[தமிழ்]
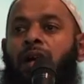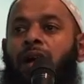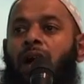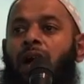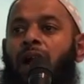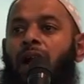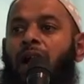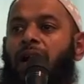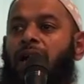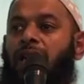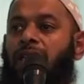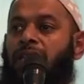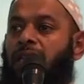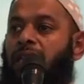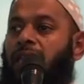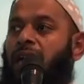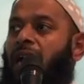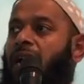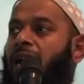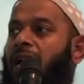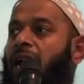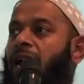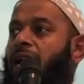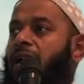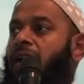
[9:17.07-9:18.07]

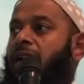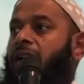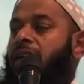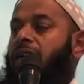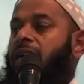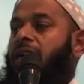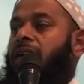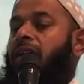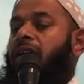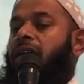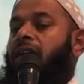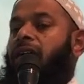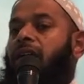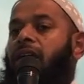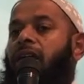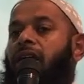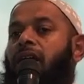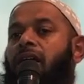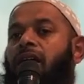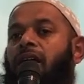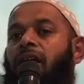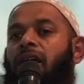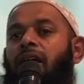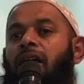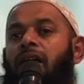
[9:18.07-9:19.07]
அடுத்ததாக
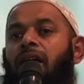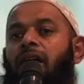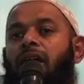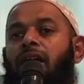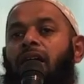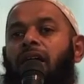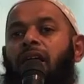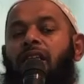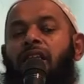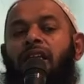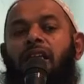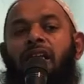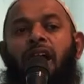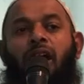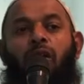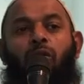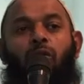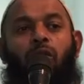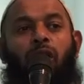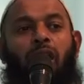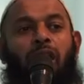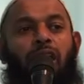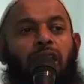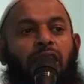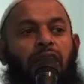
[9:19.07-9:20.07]
இதில் நான்
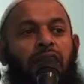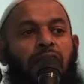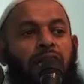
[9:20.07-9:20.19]
உங்களுக்கு